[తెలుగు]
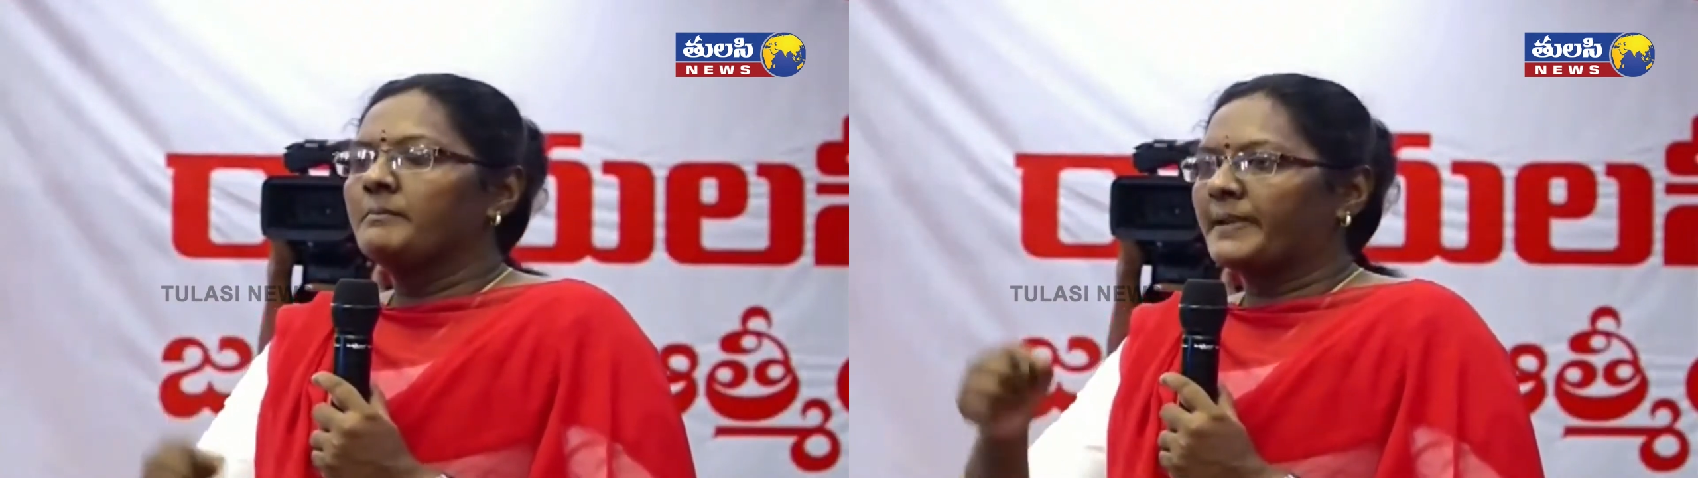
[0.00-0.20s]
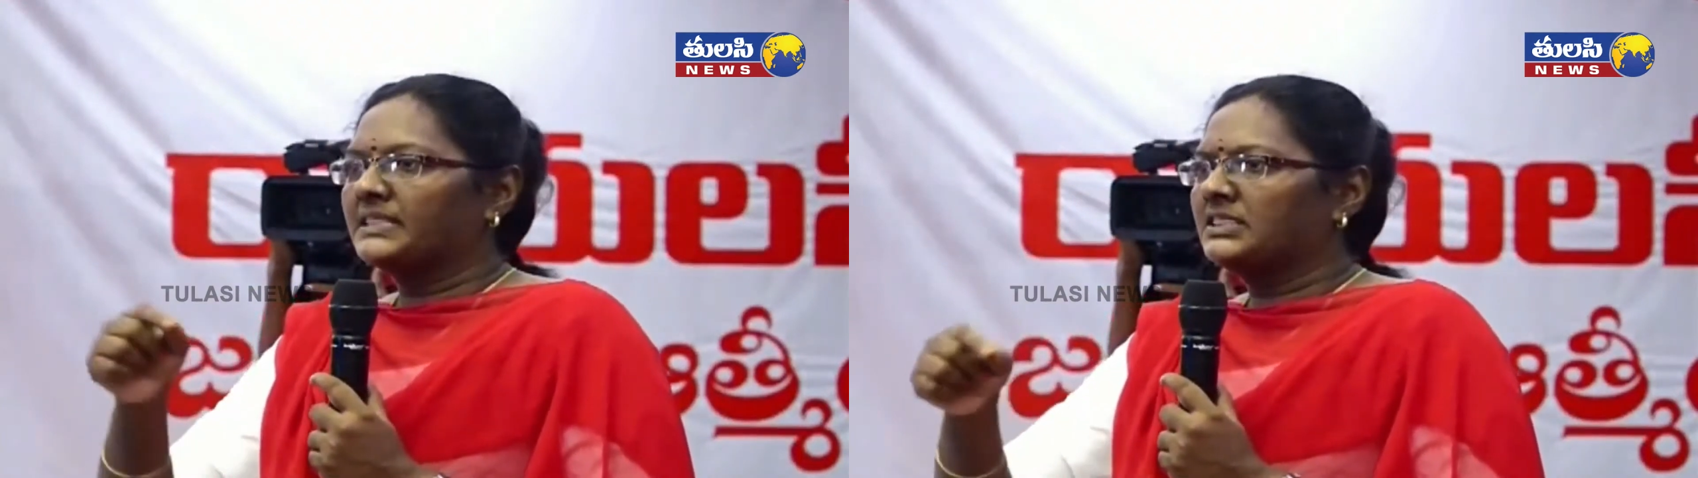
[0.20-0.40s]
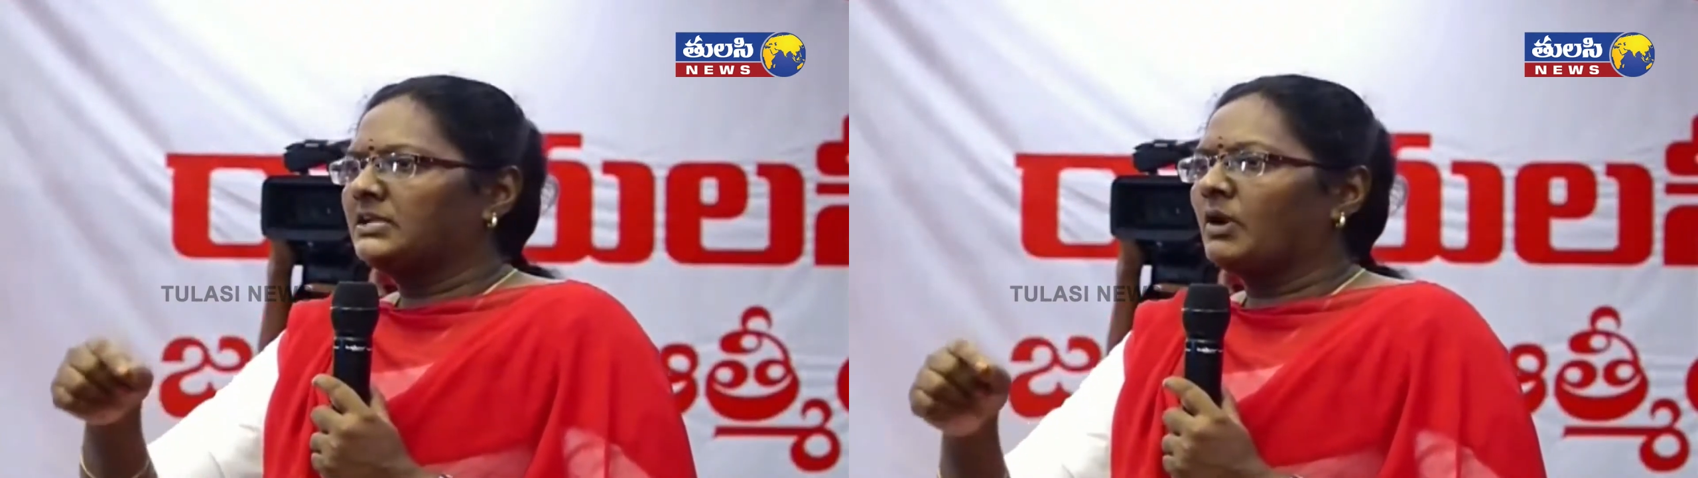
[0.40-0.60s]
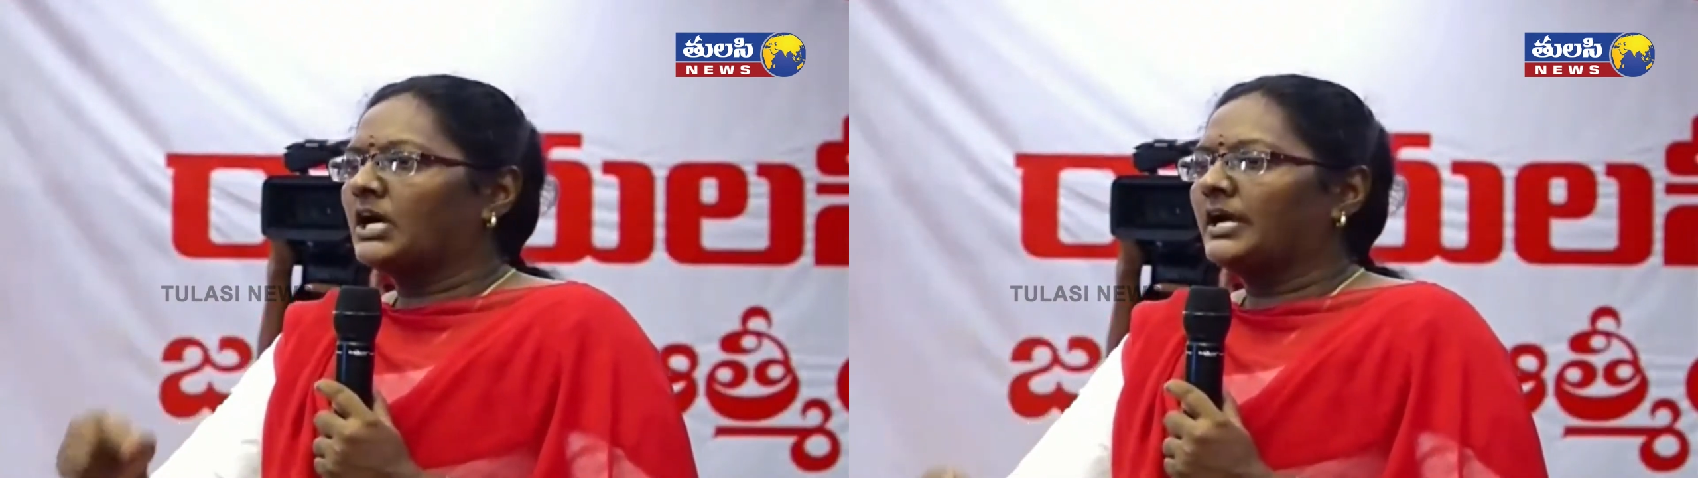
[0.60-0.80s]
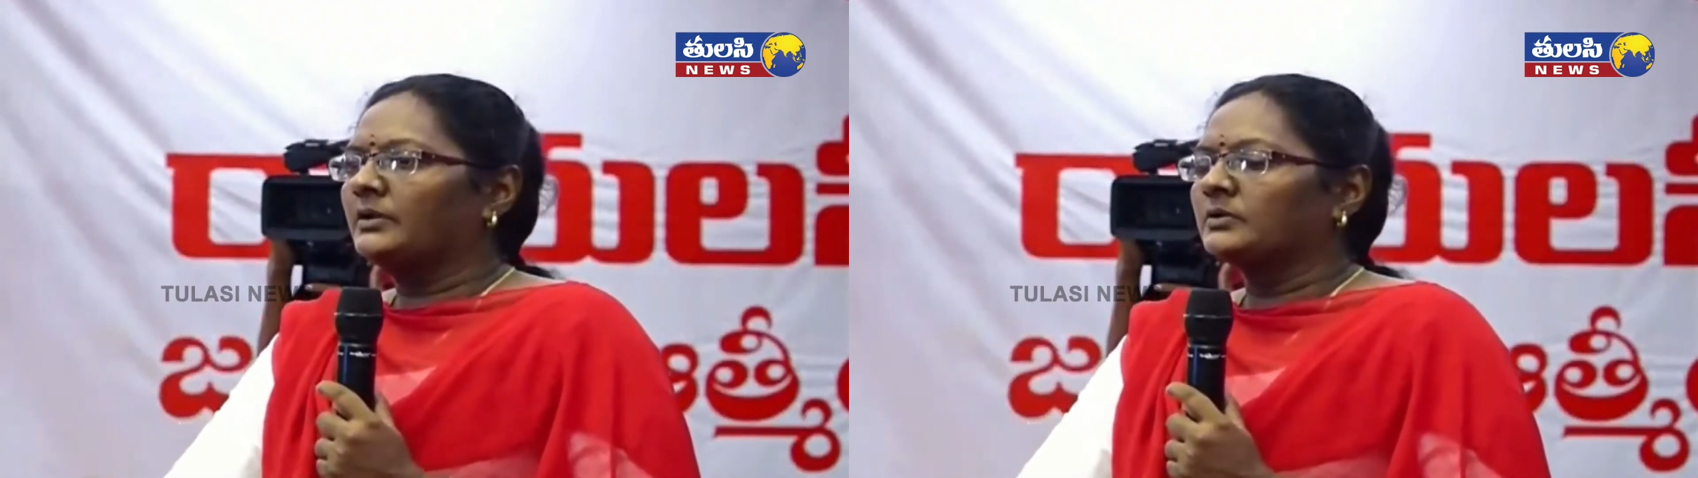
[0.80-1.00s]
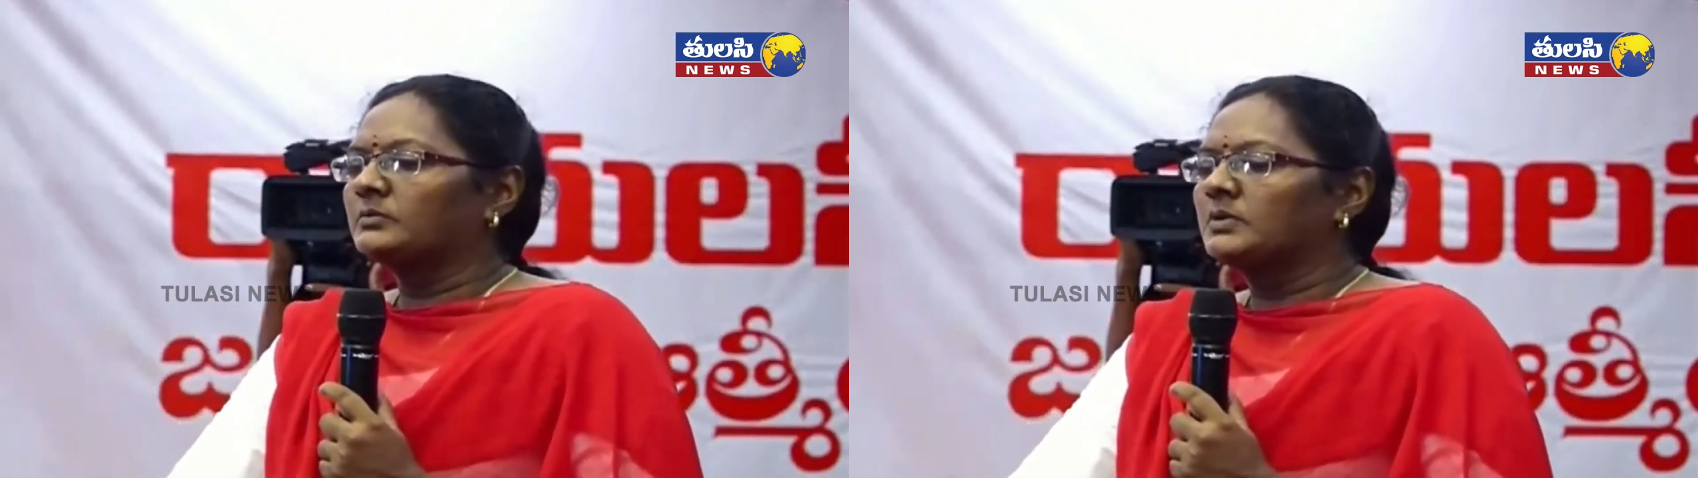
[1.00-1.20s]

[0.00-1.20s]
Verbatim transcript: ప్రతి ఒక్కరు